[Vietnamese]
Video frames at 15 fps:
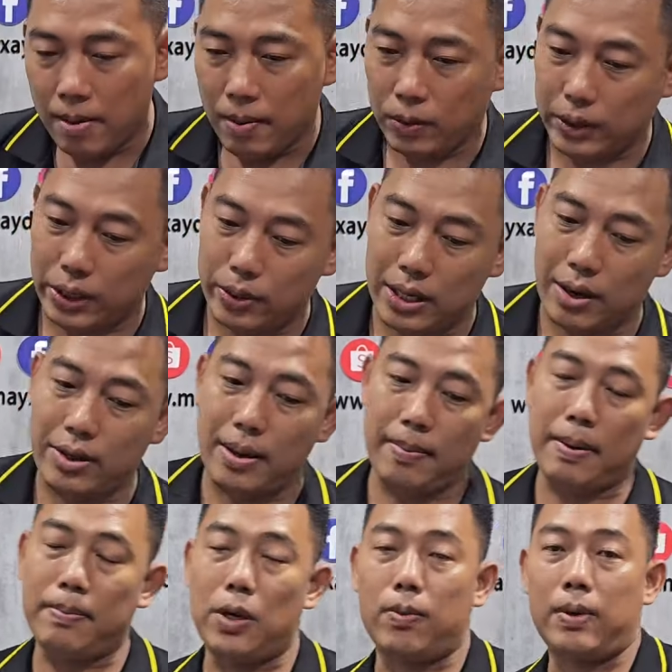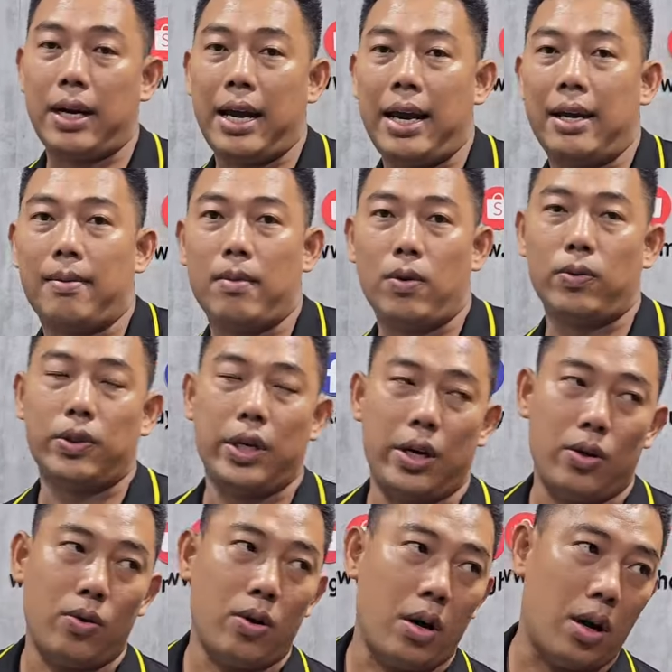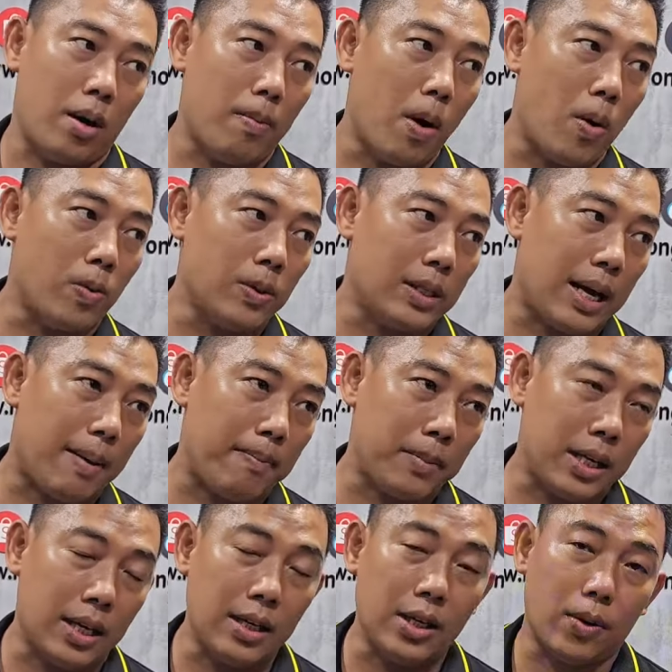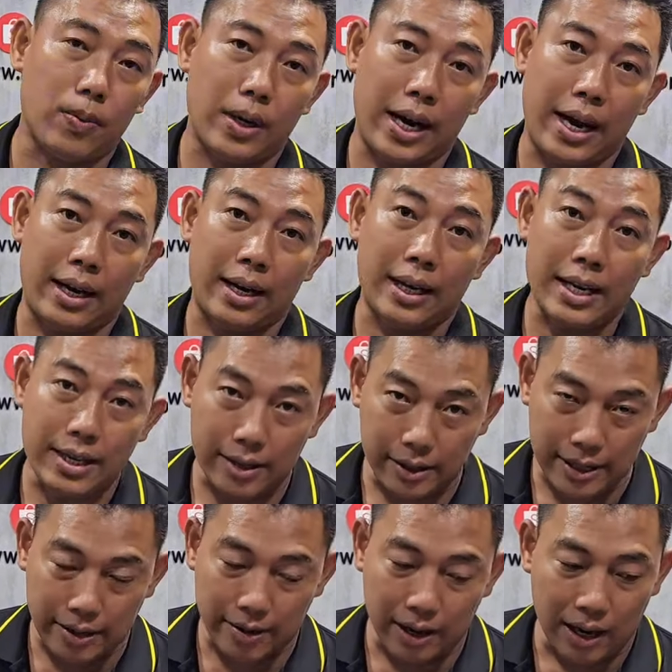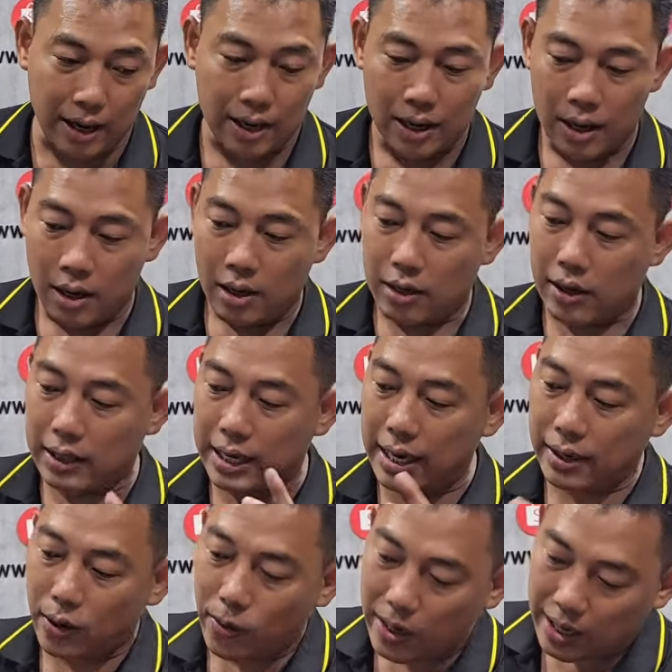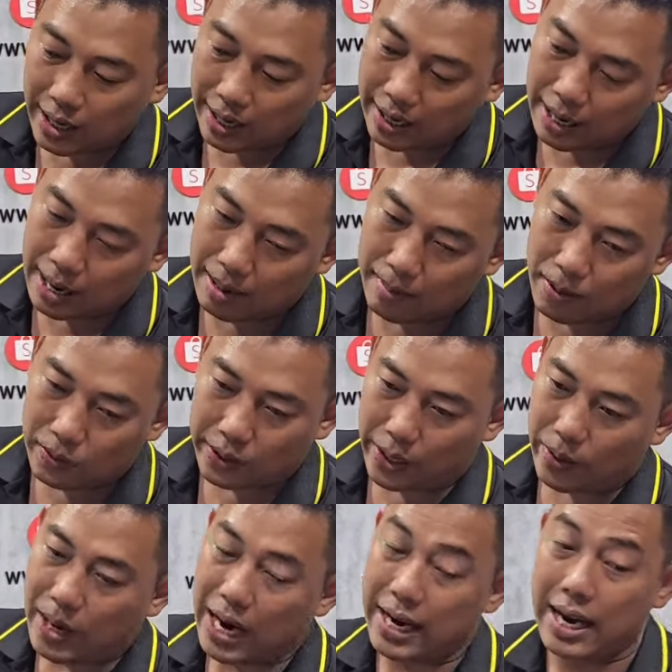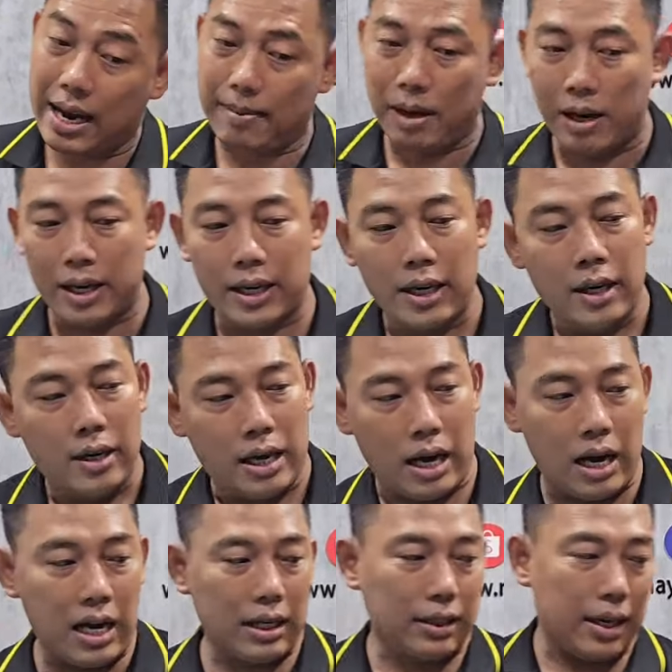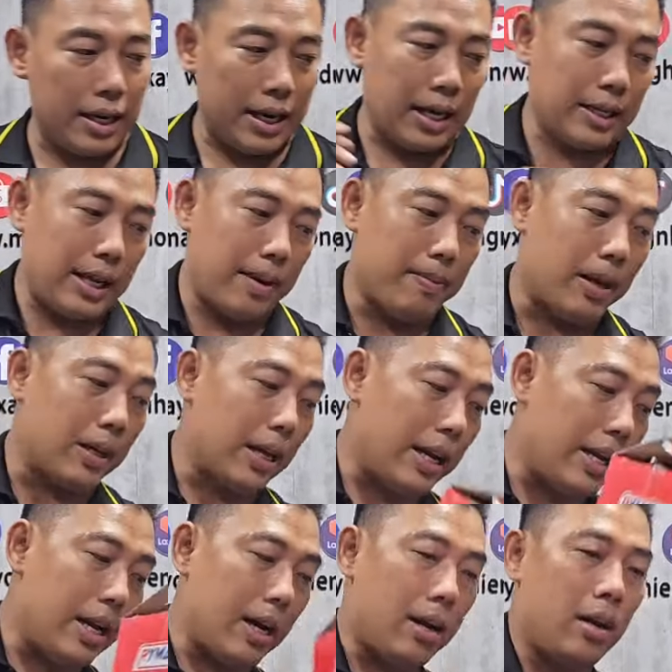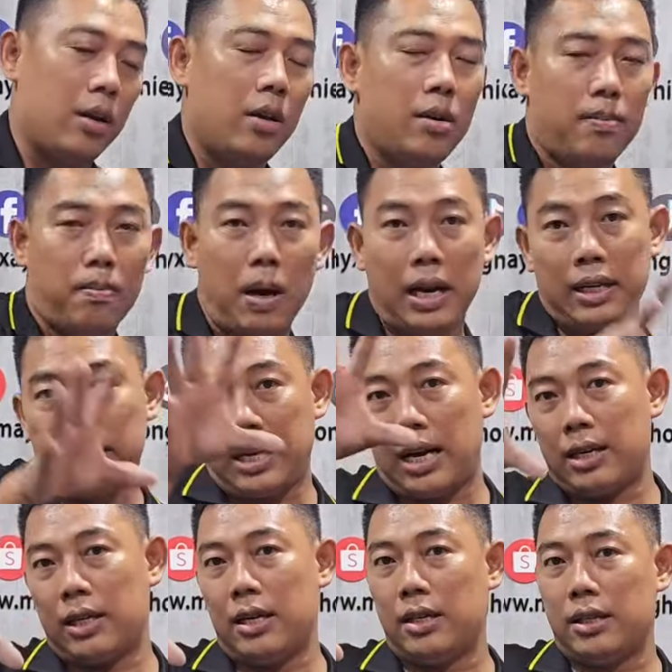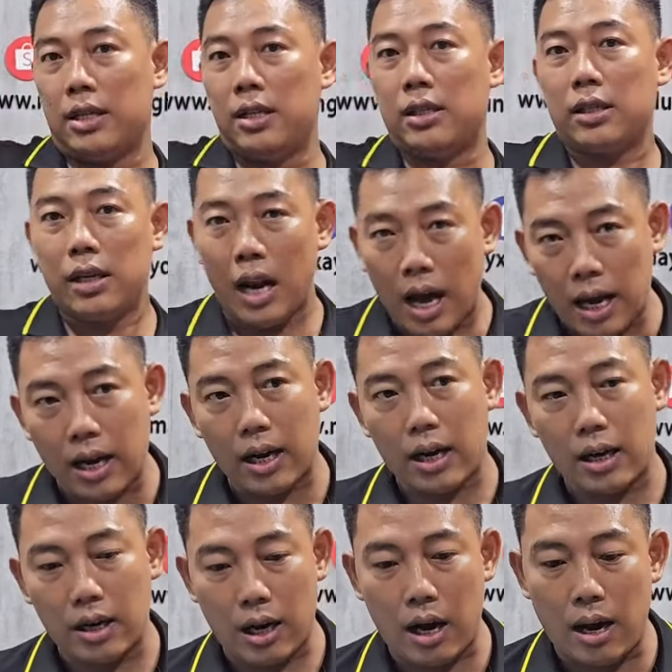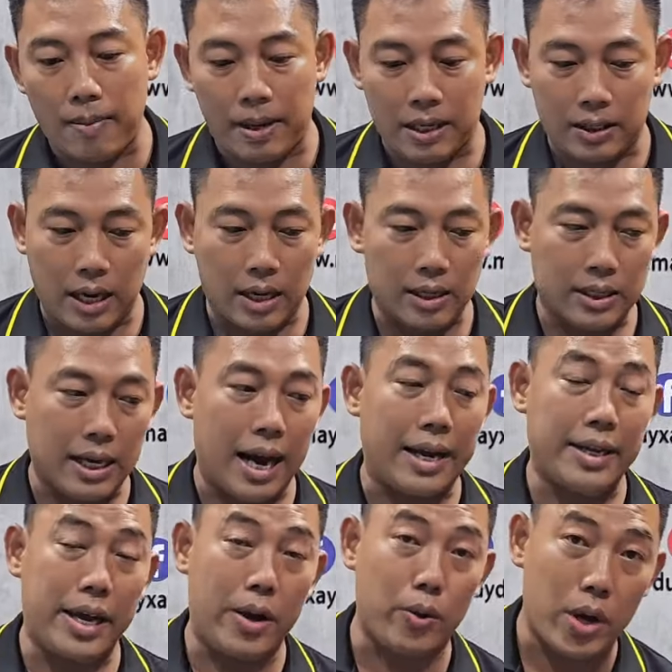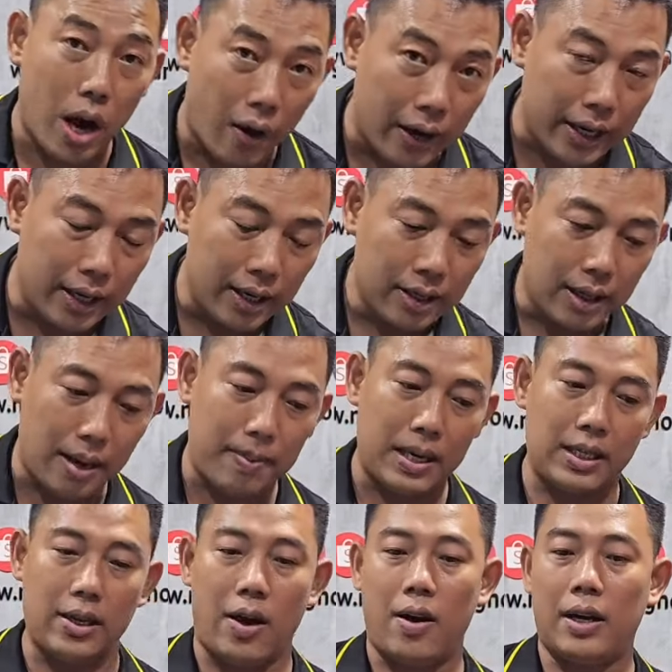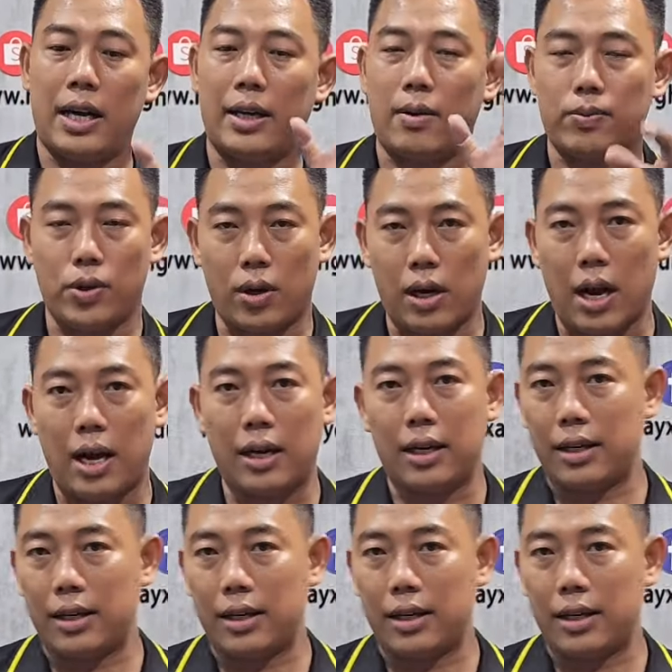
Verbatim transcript: 1 triệu 650 ngàn 1 triệu 490 ờ, ngàn là cái giữa giữa còn cái cuối này là 1 triệu 220 đó thì anh chị mình thấy là mình cần lượng nước lớn à, mình cần xài nhiều dồi thì mình chọn cái công suất lớn